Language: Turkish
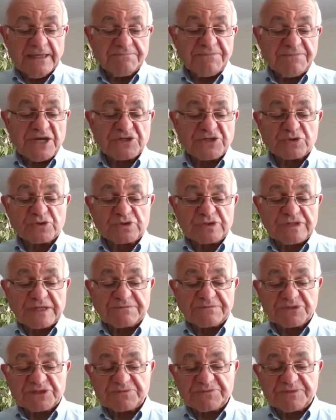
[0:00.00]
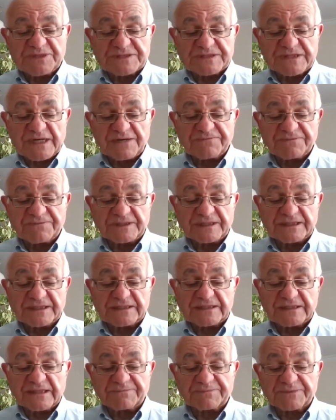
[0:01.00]
571 sayfalık
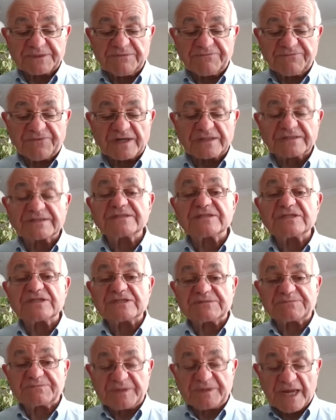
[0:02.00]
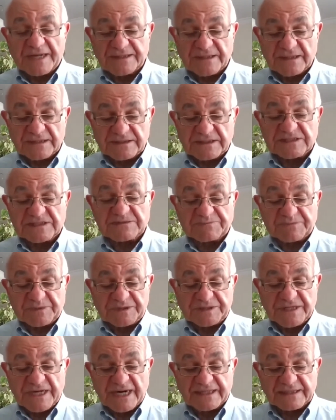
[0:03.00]
kitapta farklı disiplin,
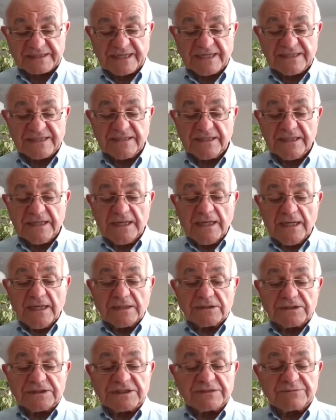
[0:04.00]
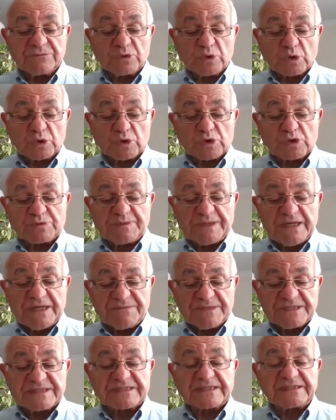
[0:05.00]
disiplinlerden 29 bilim
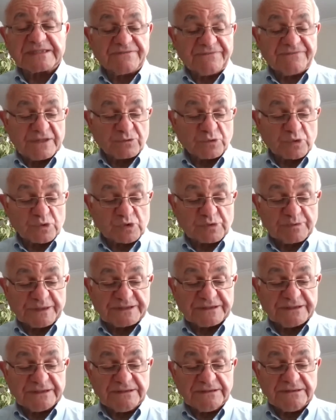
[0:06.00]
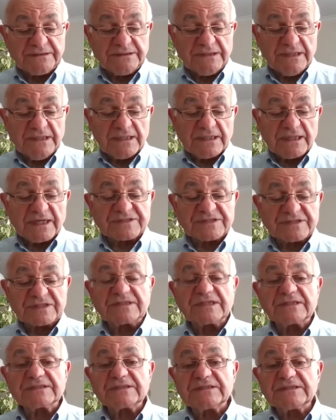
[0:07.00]
insanı ve uzmanın
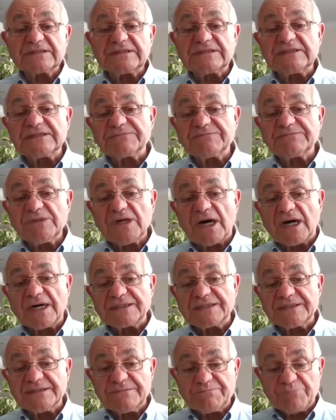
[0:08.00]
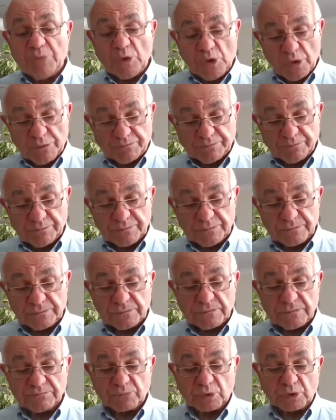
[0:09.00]
hazırladığı 20 ayrı bölüm
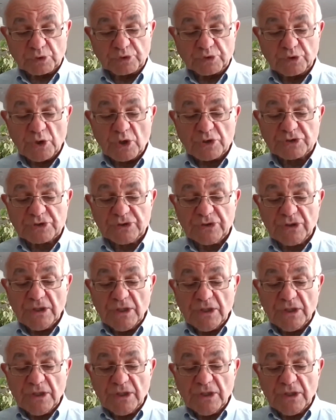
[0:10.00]
bulunuyor.